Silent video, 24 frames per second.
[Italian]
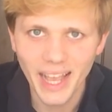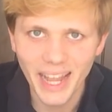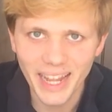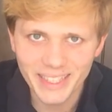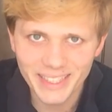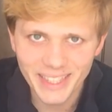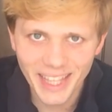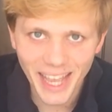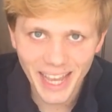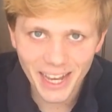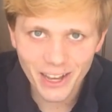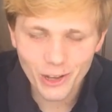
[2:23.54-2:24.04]

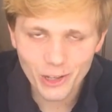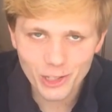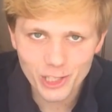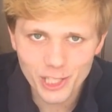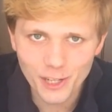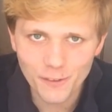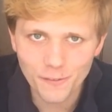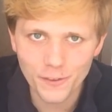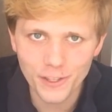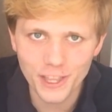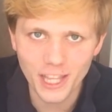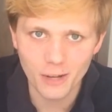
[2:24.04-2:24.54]
ed
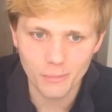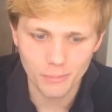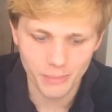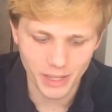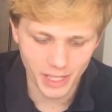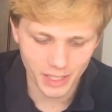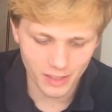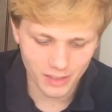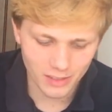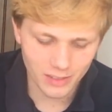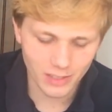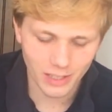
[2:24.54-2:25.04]
eccoci
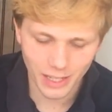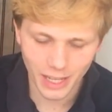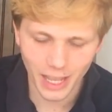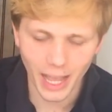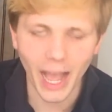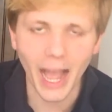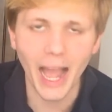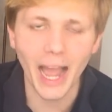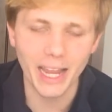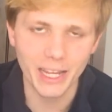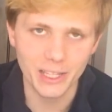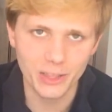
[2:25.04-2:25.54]

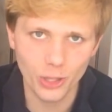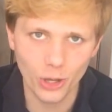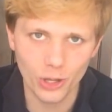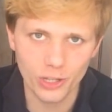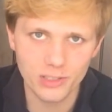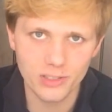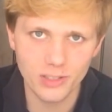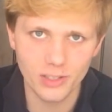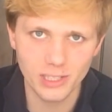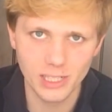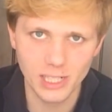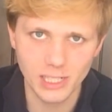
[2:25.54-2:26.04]
finalmente ai
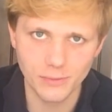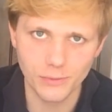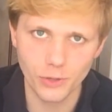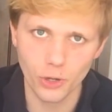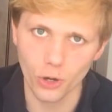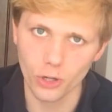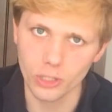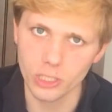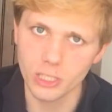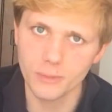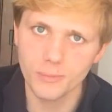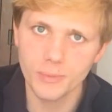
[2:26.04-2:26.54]
nostri
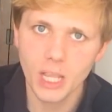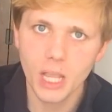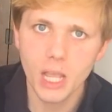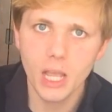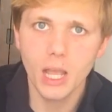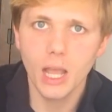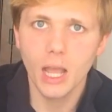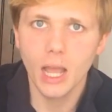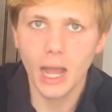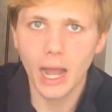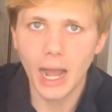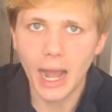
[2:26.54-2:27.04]
ravioli.
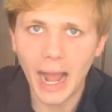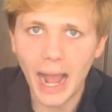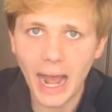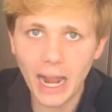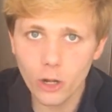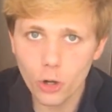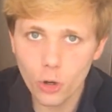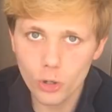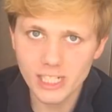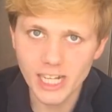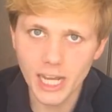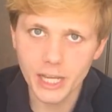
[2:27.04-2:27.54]

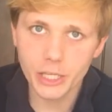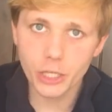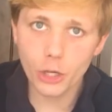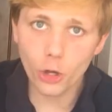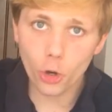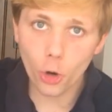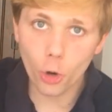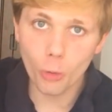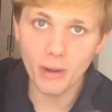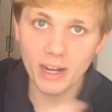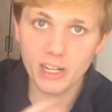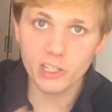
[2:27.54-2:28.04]
Allora,
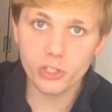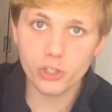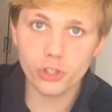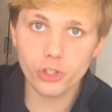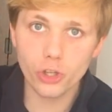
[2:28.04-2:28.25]
io come al